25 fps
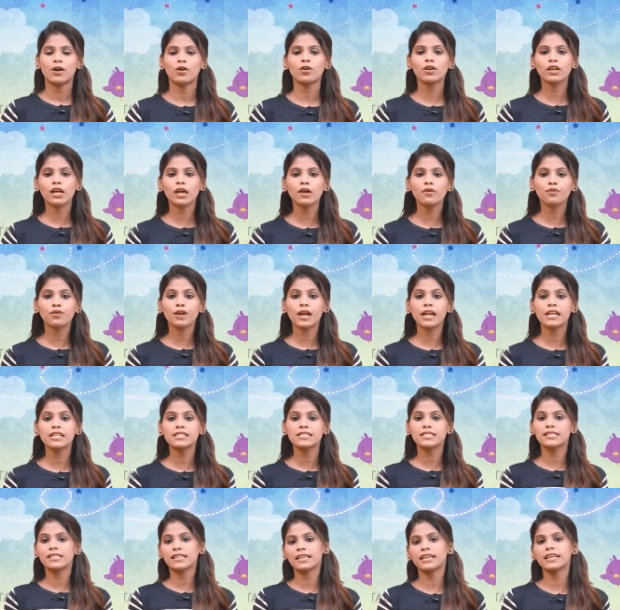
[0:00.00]
ஓகே
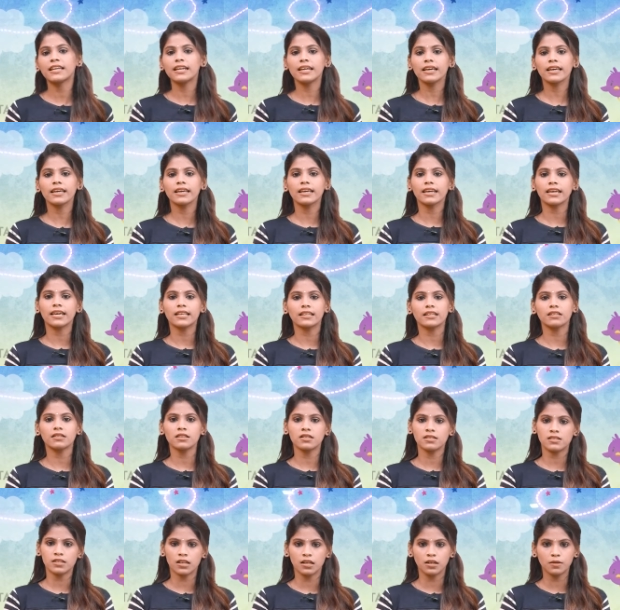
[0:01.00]
ஃப்ரெண்ட்ஸ் இன்னைக்கு
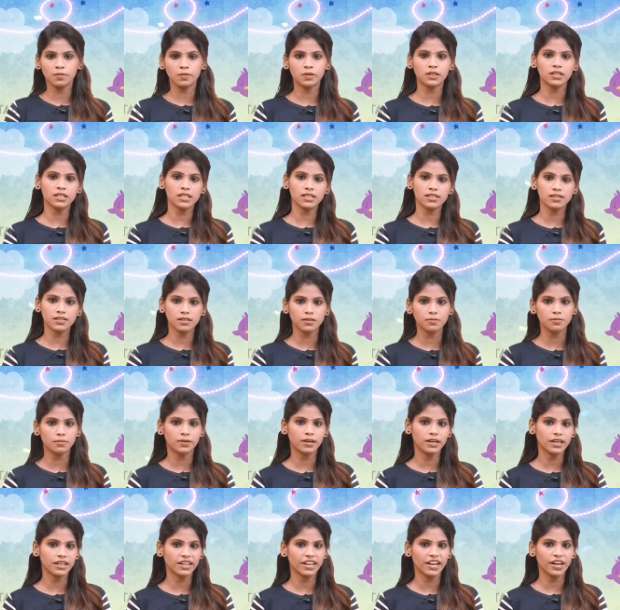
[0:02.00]
எந்தெந்த செலிப்ரிட்டிஸ்க்கு
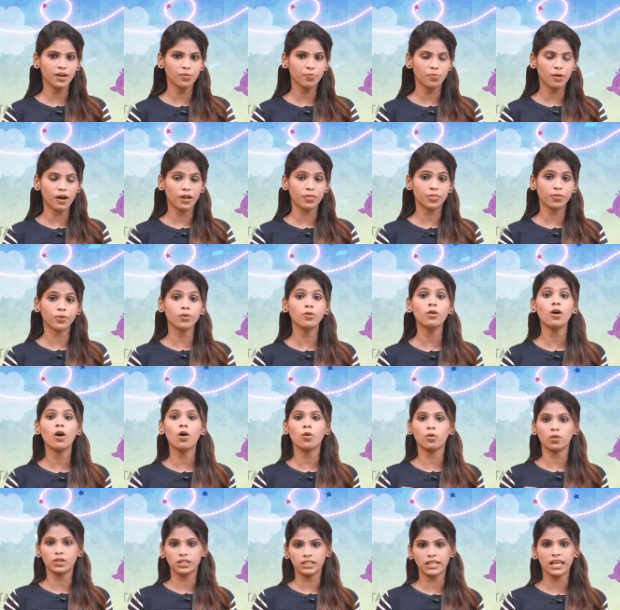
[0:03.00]
பர்த்டேன்னு பார்த்தோம்
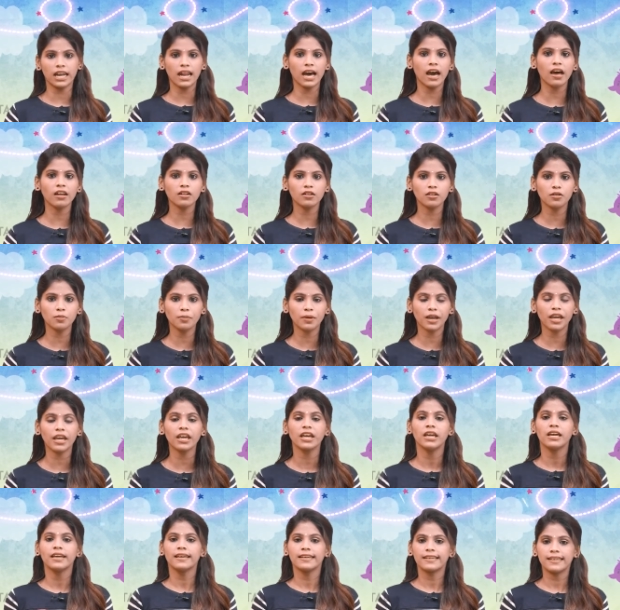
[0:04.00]
அவங்க எல்லாருக்குமே
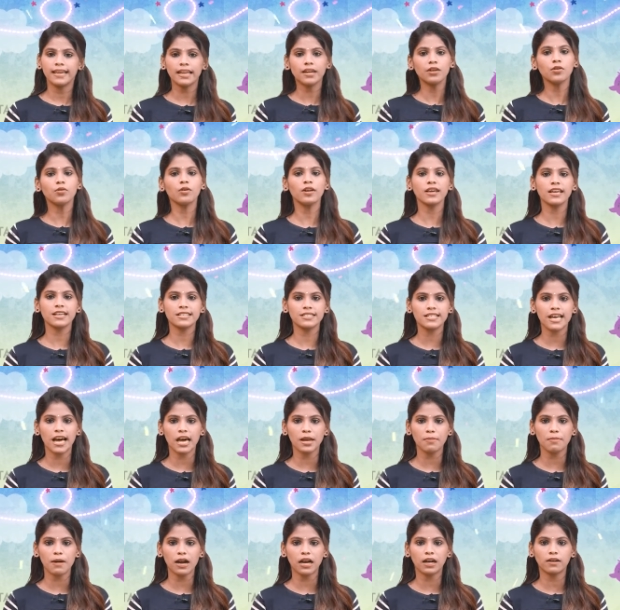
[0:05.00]
என்னுடைய
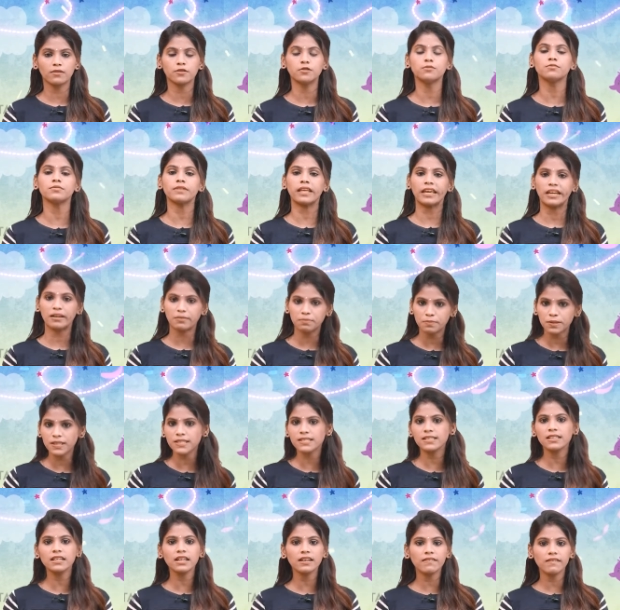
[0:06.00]
சார்பாகவும் எங்கள்
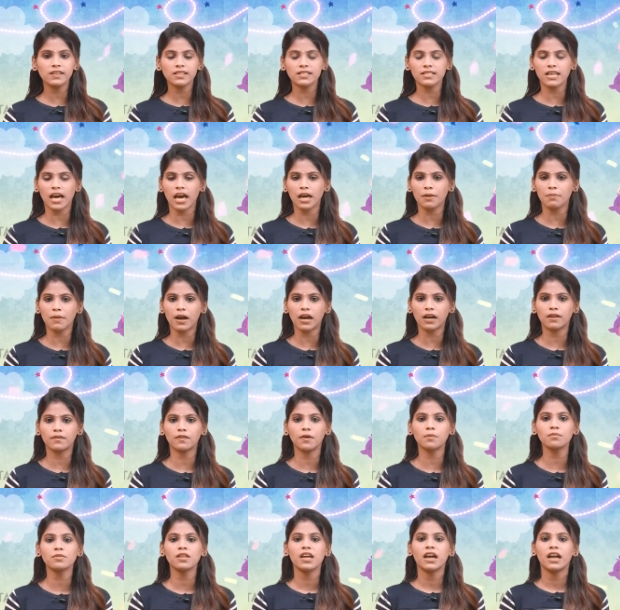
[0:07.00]
பிசிடிவின்
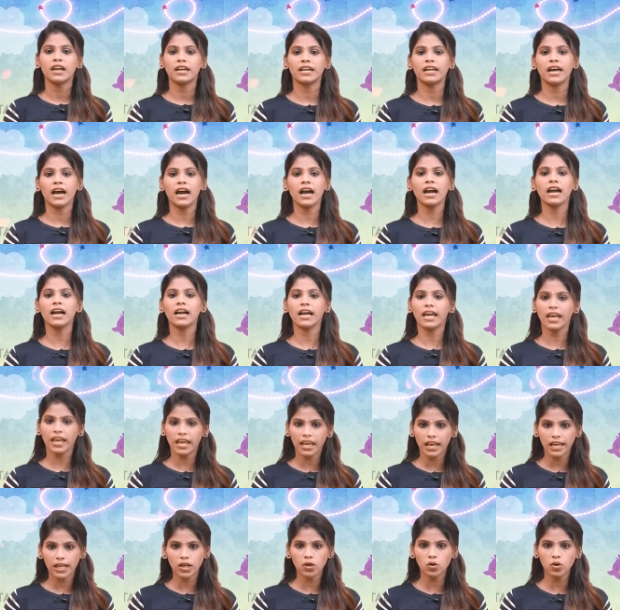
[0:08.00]
சார்பாகவும்
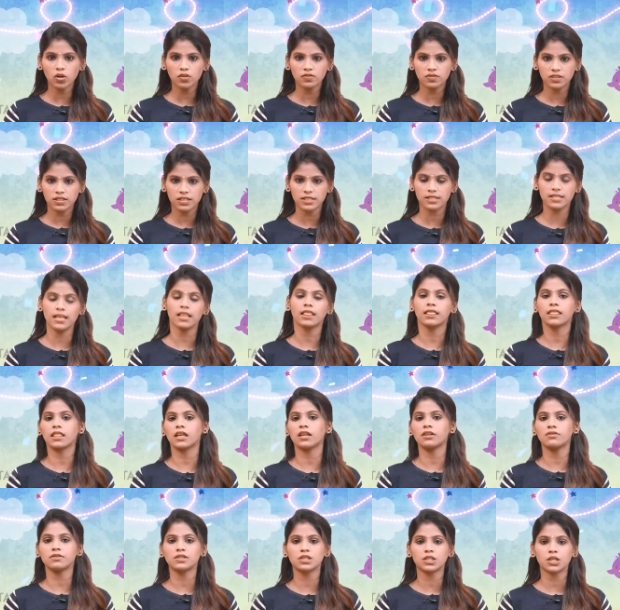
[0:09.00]
நாங்கள் எங்களோட விஷயத்தை
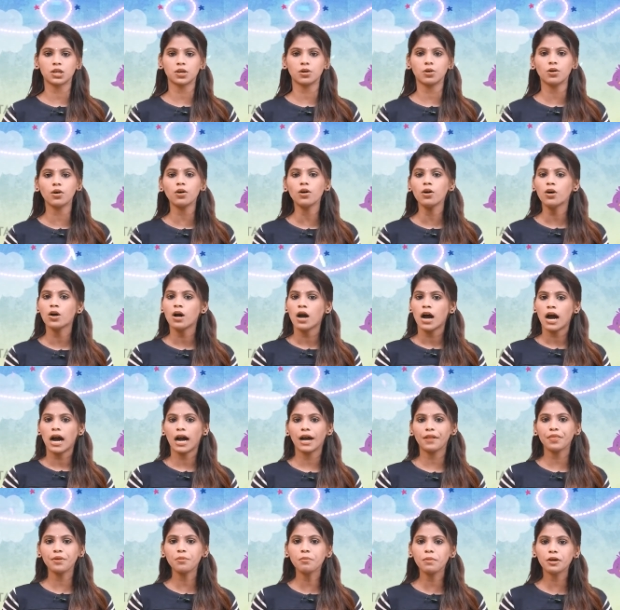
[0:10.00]
தெரிவிச்சுக்கிறோம்
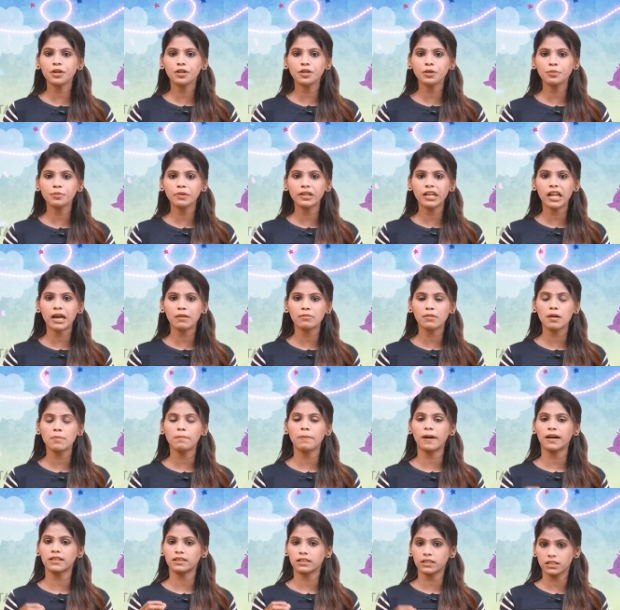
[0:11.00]
அது மட்டும்
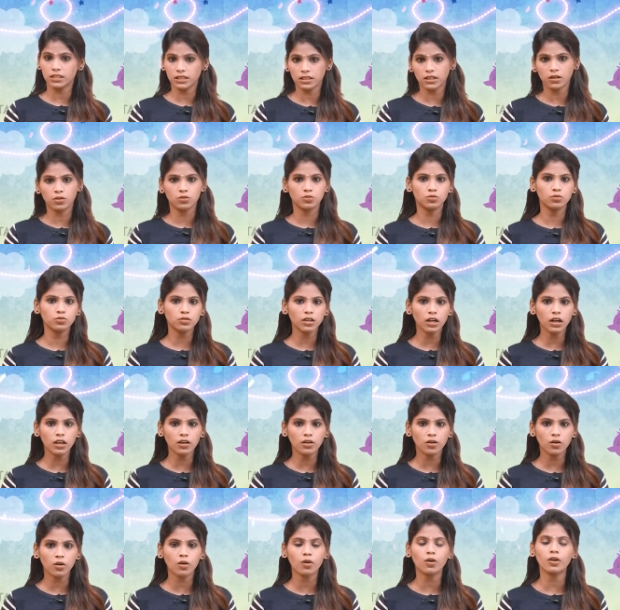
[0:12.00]
இல்லாமல் பார்த்துட்டு இருக்க
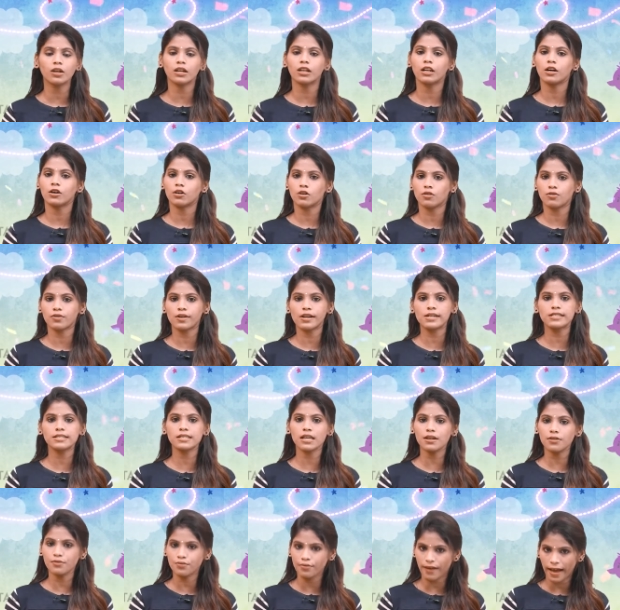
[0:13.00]
உங்களுக்கோ இல்லை உங்கள்
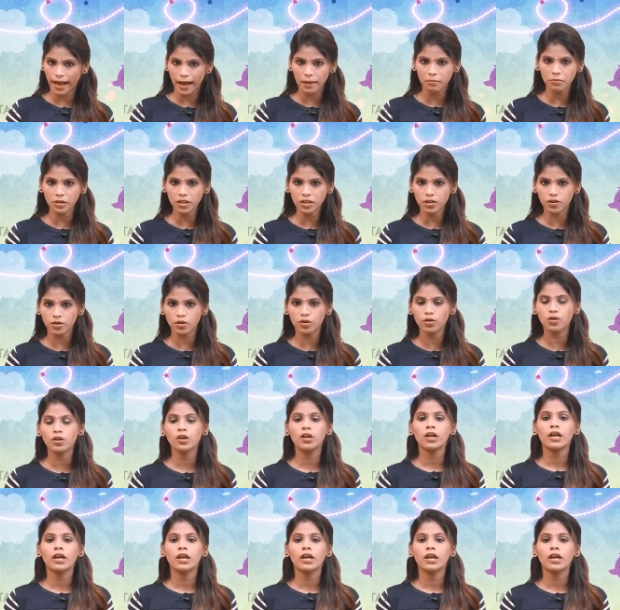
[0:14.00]
ஃப்ரெண்ட்ஸ் அண்ட் ஃபேமிலிக்கோ